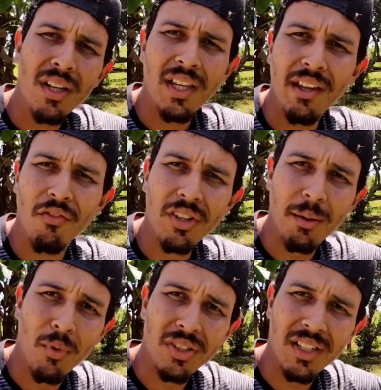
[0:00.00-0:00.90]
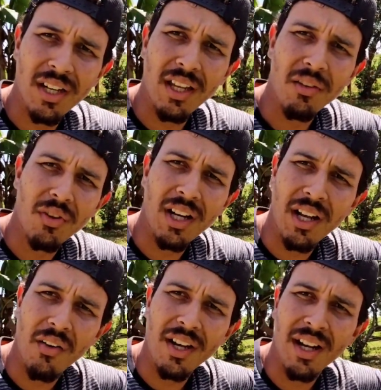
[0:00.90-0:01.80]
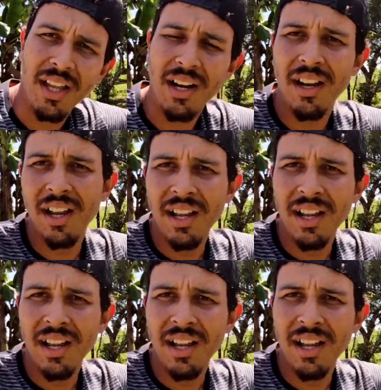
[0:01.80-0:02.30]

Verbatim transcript: e vou estar tá mostrando aí no canal aí, galera.